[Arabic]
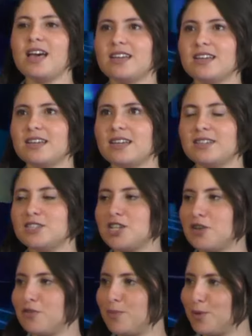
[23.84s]
آه،
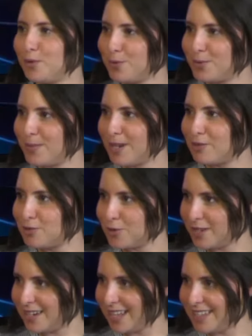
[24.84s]
نتشرف بالحضور معاك
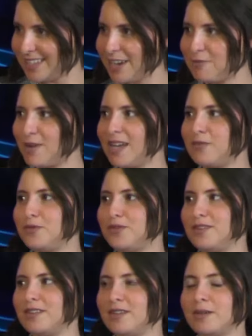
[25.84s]
شكرا على الدعوه
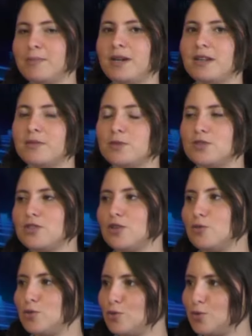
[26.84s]
في برنامج
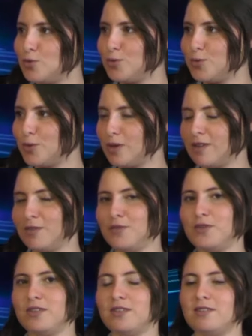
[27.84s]
الاستوديو
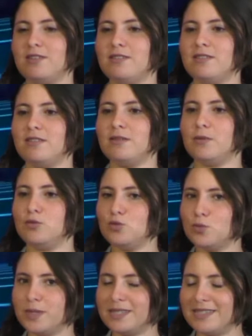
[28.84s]
في آه،
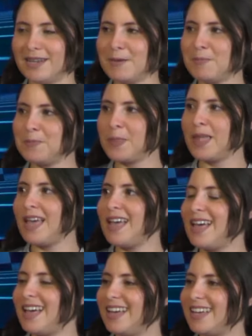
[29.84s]
نيو ميديا
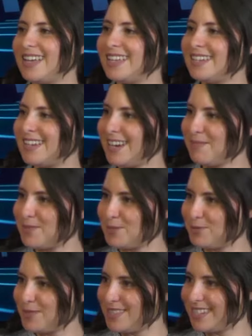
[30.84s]
آه، انا رحمه
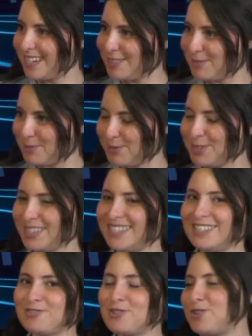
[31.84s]
سويسي نقدم
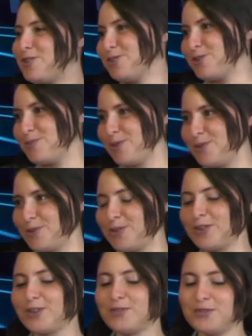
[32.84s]
روحي جون
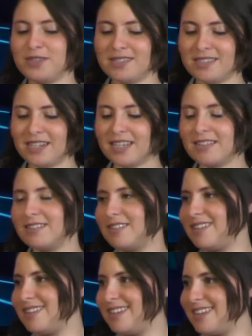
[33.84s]
انتربرونور في صناعه
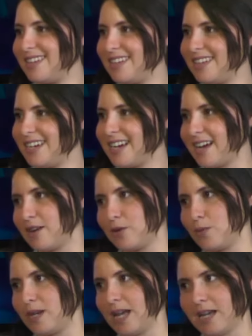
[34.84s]
الكعك
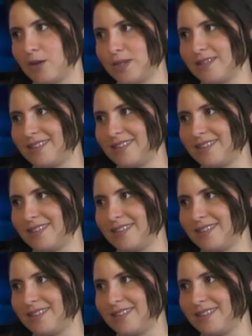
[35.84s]
والحلويات